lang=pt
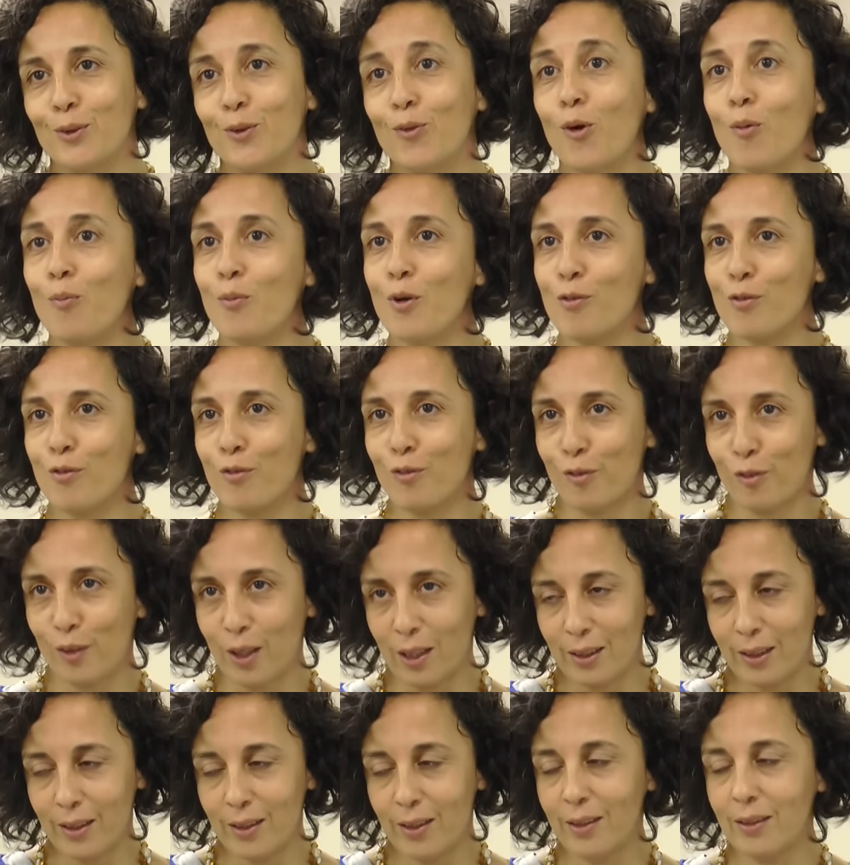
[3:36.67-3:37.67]
E como eu
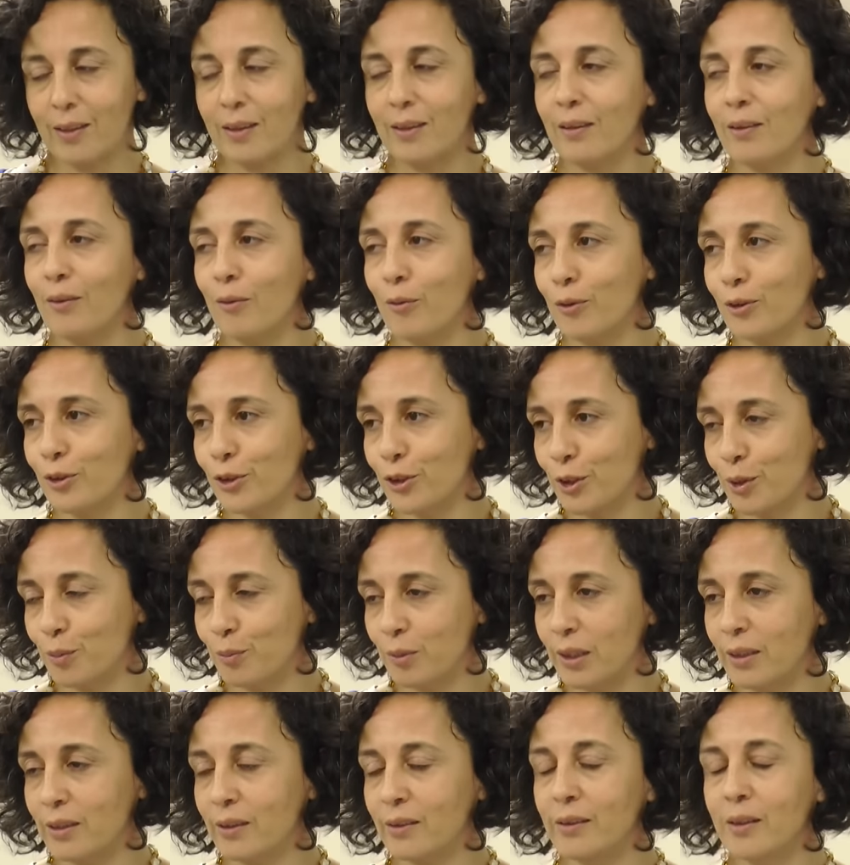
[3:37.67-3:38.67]
falei hoje de
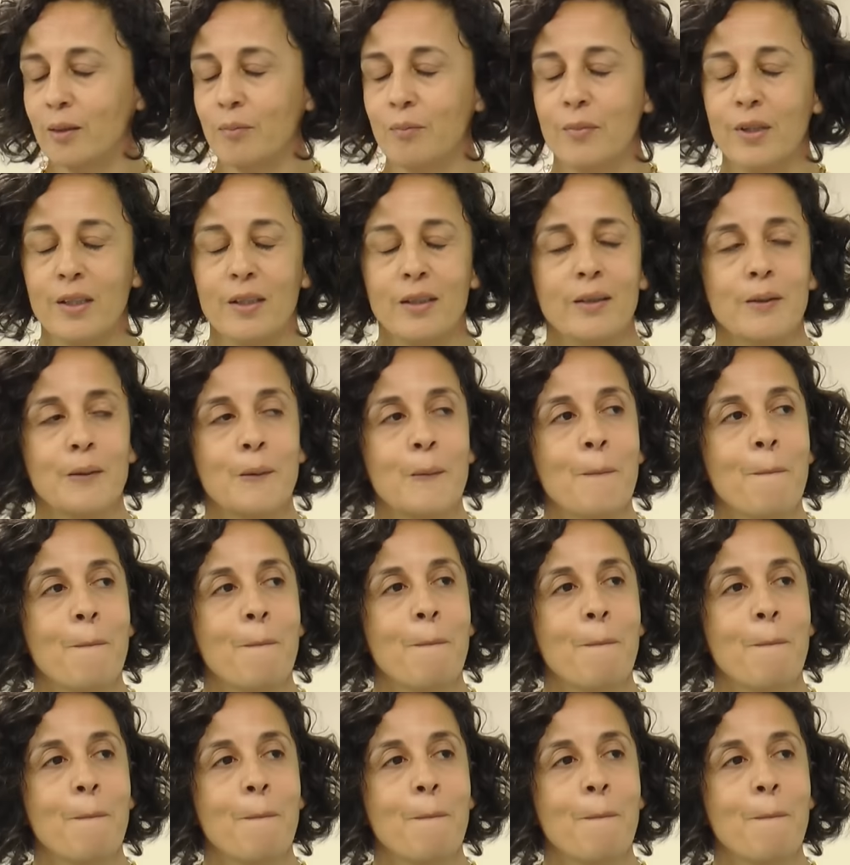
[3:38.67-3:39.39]
manhã também,